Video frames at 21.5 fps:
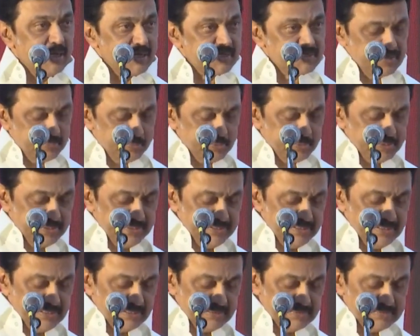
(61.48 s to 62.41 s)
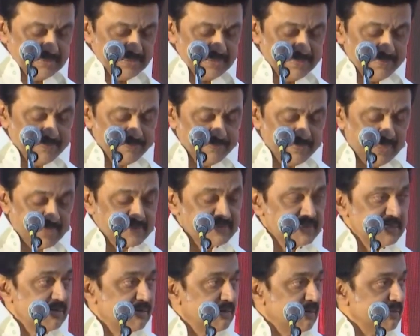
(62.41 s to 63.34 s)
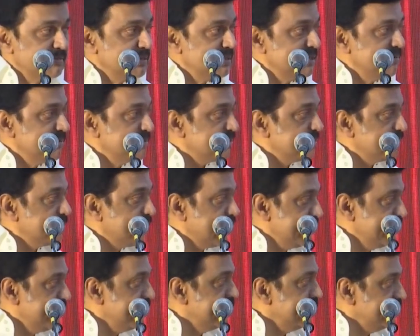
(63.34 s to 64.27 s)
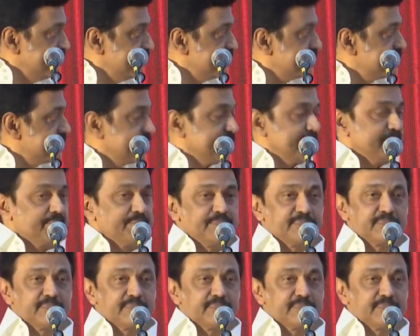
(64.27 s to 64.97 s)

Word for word: உள்ளாட்சி பிரதிநிதியாகத்தான் அரசியல் களத்தில் அவர் காலடி எடுத்து வச்சார்